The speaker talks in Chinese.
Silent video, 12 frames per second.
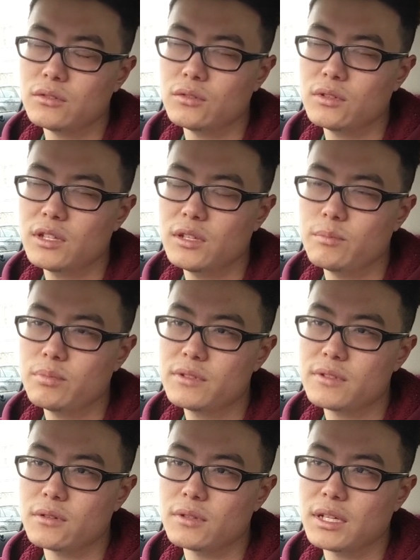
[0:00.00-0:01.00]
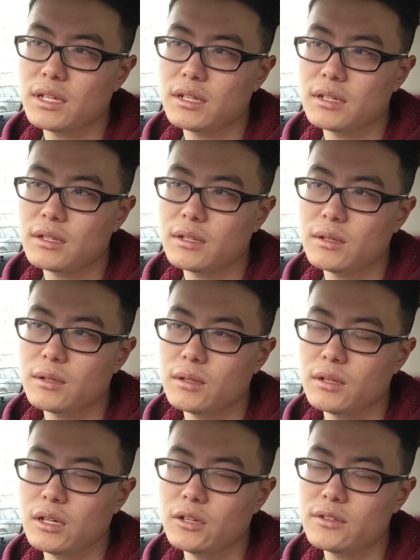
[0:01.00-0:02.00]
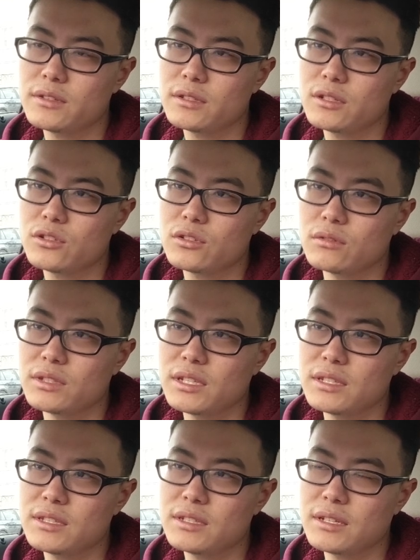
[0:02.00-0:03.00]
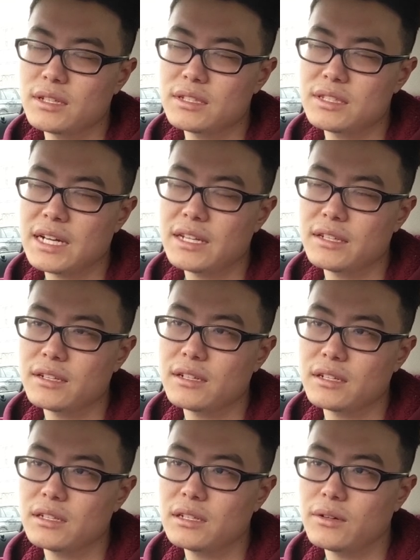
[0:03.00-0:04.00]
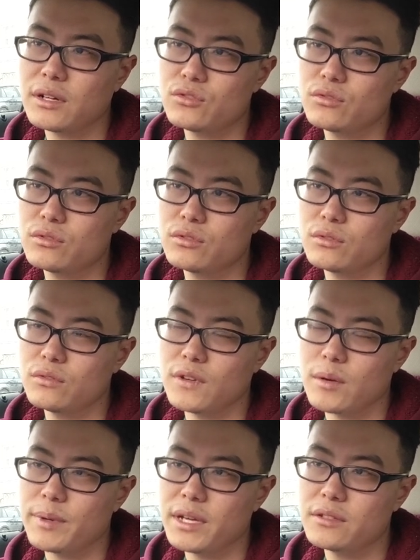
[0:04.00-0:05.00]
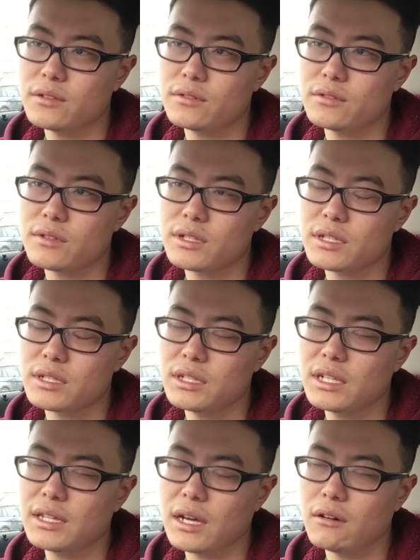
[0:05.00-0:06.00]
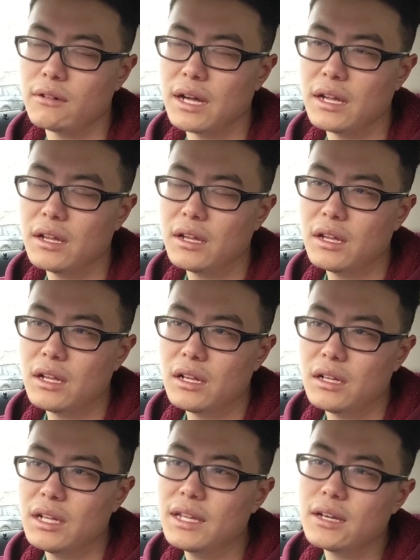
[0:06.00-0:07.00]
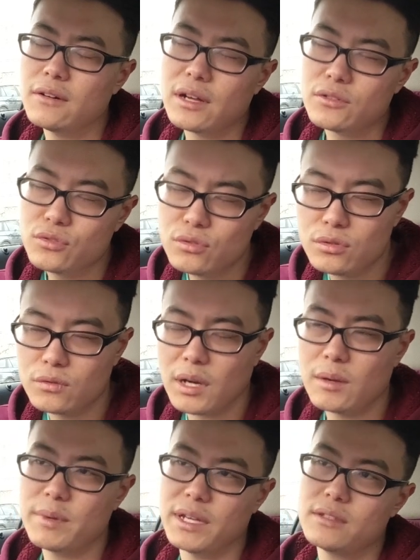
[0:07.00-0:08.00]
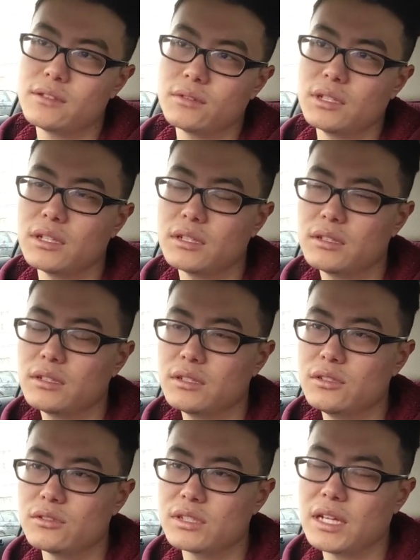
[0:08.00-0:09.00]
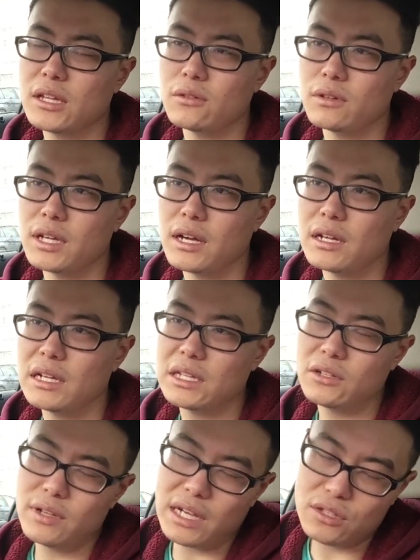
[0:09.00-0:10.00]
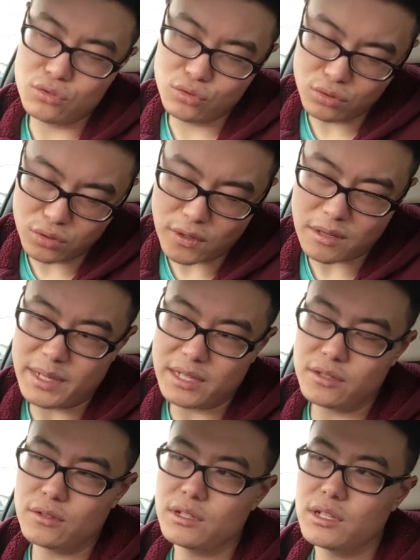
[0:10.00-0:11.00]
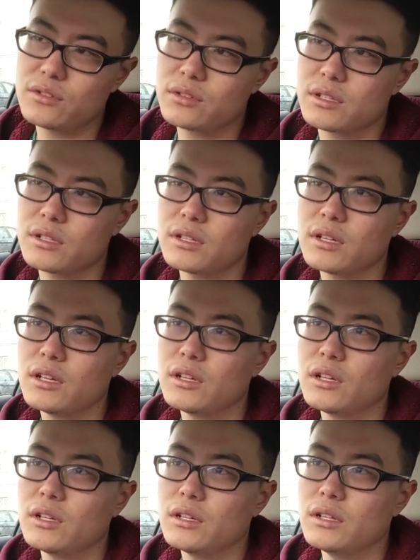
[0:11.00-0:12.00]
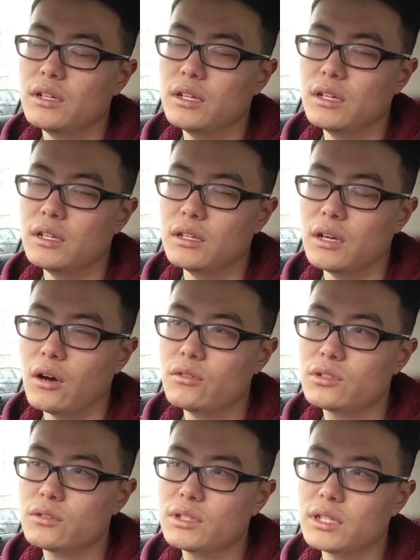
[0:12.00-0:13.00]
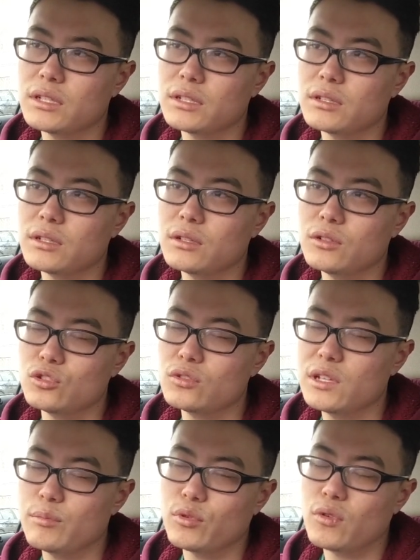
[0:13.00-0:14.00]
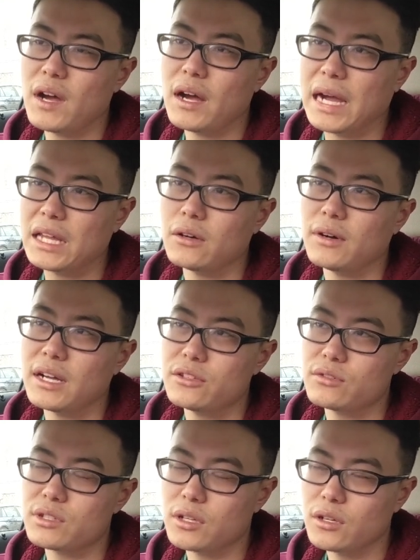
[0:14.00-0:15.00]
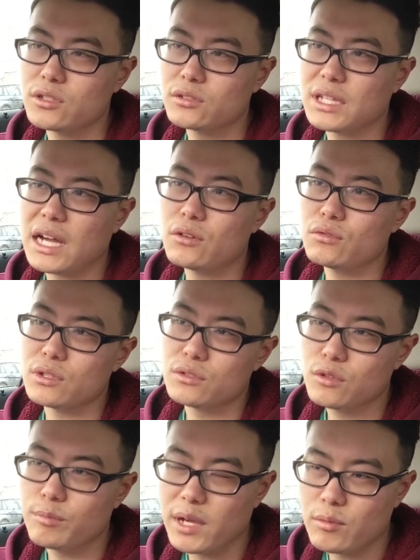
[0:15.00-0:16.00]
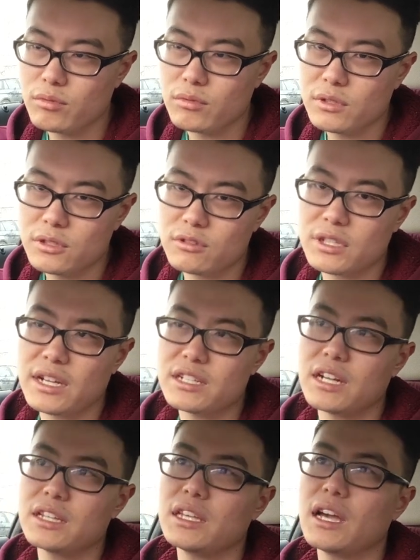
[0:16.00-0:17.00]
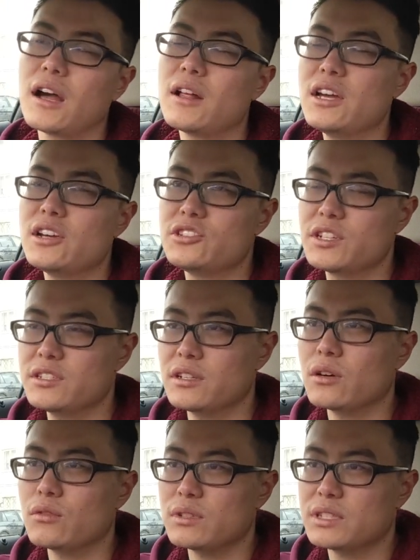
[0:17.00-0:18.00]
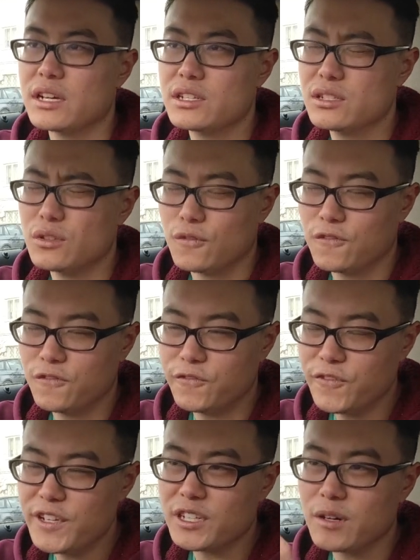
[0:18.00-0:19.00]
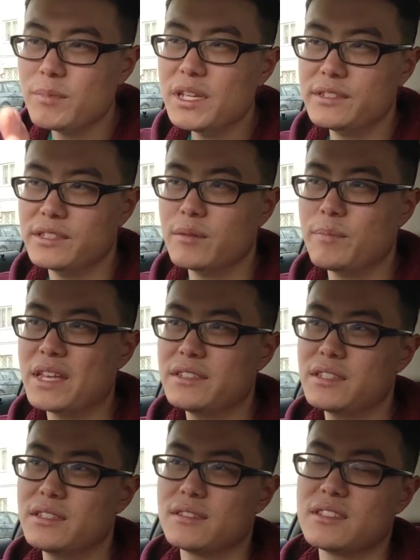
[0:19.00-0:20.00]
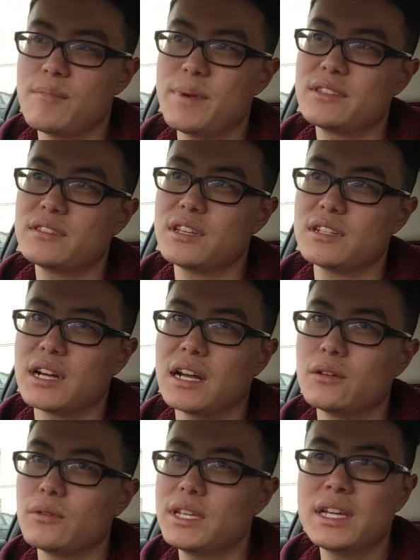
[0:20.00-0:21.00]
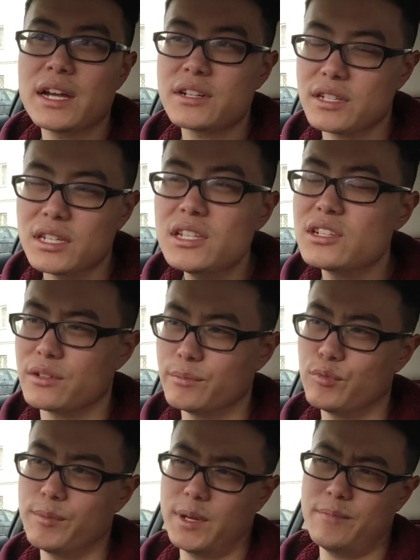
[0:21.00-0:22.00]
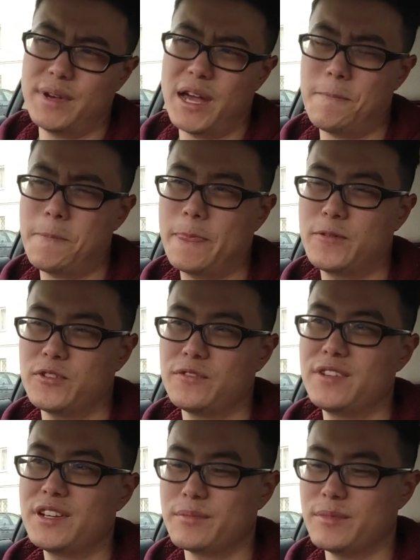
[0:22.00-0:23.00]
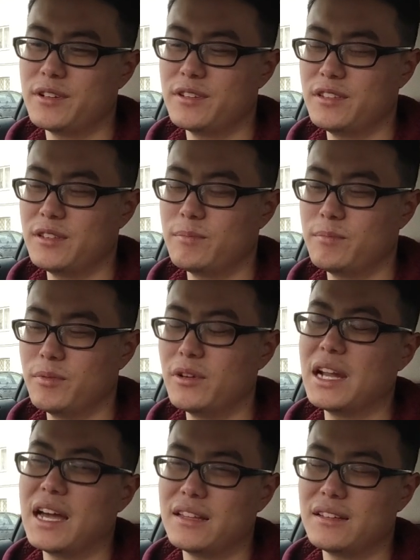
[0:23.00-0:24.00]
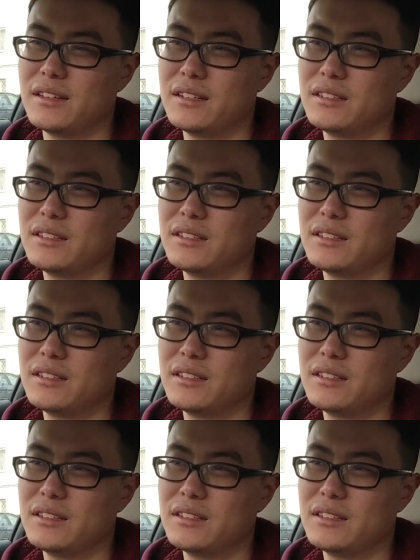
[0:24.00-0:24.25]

如果你不走那个俄罗斯的属地加里宁格勒的话，继续往北走就是立陶宛。立陶宛继续往北走呢，就是拉脱维亚。拉脱维亚继续北走，也就是，呃，欧洲的。如果你不跨海的话，就是欧洲大陆的最北部，就是爱沙尼亚这几个国家是有非常密集的边境警在边境检查的。我一开始一直不明白，就是为什么你波兰，